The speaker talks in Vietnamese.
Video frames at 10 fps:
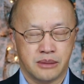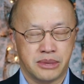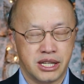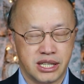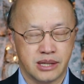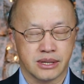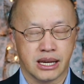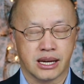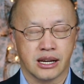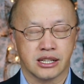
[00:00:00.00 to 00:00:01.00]
bên chỉ
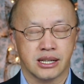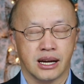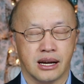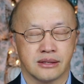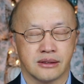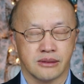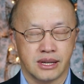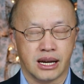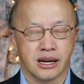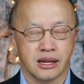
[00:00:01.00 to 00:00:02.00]
cái càng xa từ thời
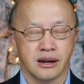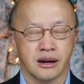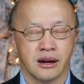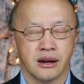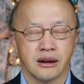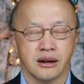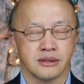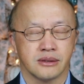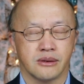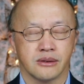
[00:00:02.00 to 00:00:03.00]
dạng giờ có
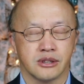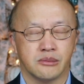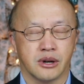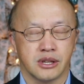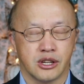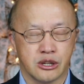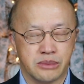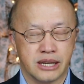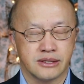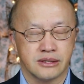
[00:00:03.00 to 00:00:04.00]
sự công sự mong nhân được
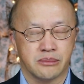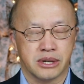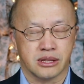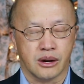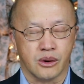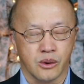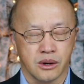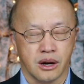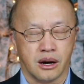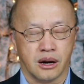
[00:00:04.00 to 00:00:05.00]
bé sửa bé tháo khổ
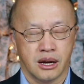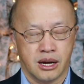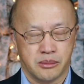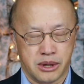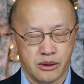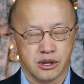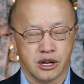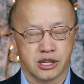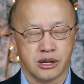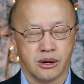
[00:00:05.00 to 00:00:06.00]
có bé ở có
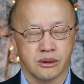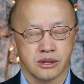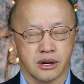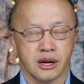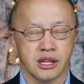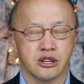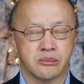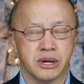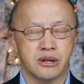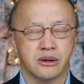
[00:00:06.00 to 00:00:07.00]
chỗ tháo có nhân được
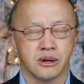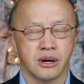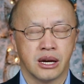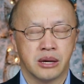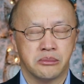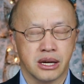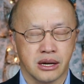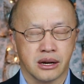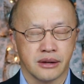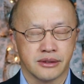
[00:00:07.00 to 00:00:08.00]
bé luôn nó bé
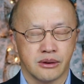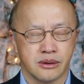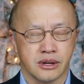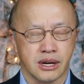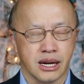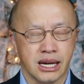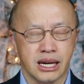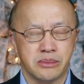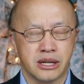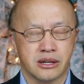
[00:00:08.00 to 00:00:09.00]
cái có sự luôn, tháo có
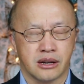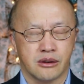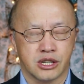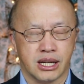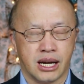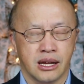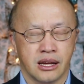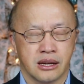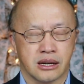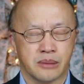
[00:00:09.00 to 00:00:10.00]
khép bé chút là lúc xa
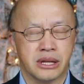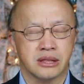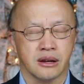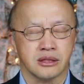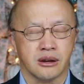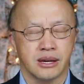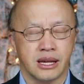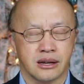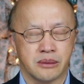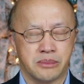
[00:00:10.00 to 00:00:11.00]
cái bé to to
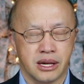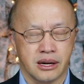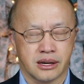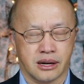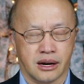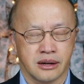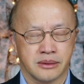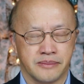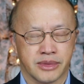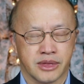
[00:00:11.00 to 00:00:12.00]
dạng cái bé giờ cỡ
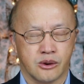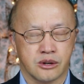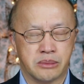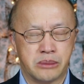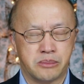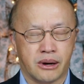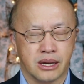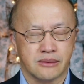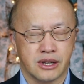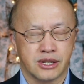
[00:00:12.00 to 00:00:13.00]
ở đây phải bỏ
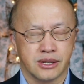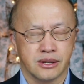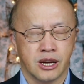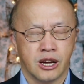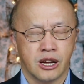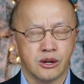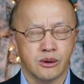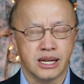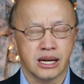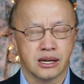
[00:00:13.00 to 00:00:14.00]
thì bạn chú
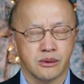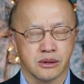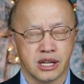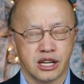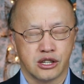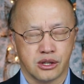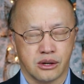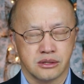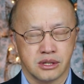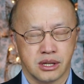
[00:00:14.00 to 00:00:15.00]
luôn nên cứ ở hình
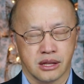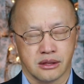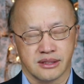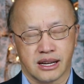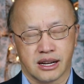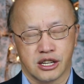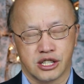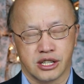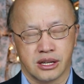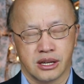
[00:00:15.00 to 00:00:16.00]
dung để tạo giải lan
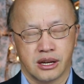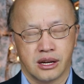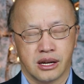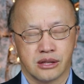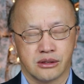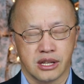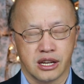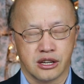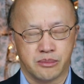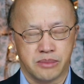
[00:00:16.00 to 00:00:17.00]
chỉ để tôi
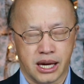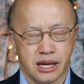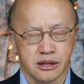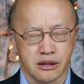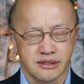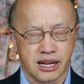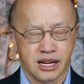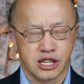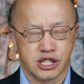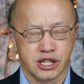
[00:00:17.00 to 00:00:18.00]
nên cứ phê để tạo giải
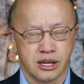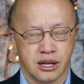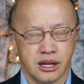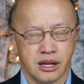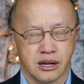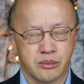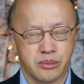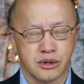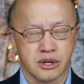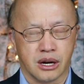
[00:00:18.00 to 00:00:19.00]
lan chỉ các
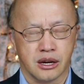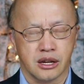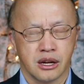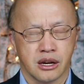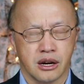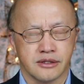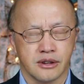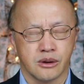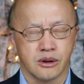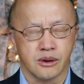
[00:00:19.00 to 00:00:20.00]
bộ được cả các sư
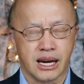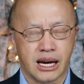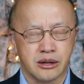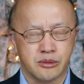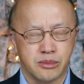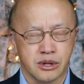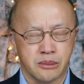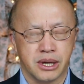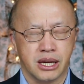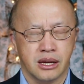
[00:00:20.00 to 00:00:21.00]
luôn nó khai bộ được
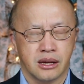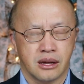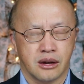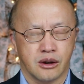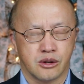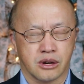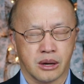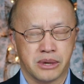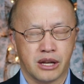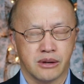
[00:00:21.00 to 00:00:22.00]
bé được cả
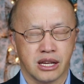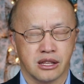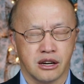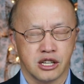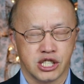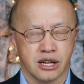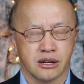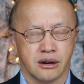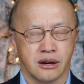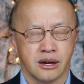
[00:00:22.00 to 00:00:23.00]
bé luôn nên nhau gì
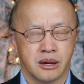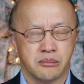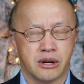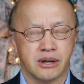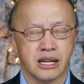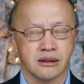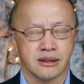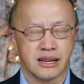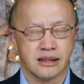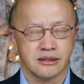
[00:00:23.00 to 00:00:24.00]
có bé luôn nên tạo
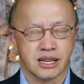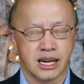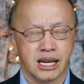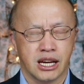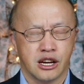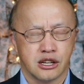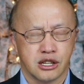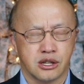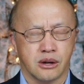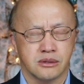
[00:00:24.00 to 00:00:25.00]
giải cho cái
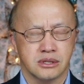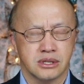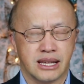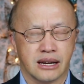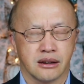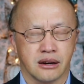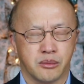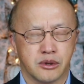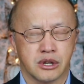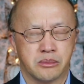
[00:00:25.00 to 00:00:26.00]
dung อย่างก็
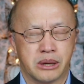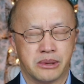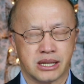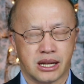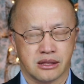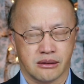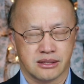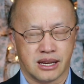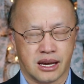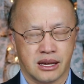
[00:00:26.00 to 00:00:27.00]
พูดได้เป๊ะๆเลยต่อใจ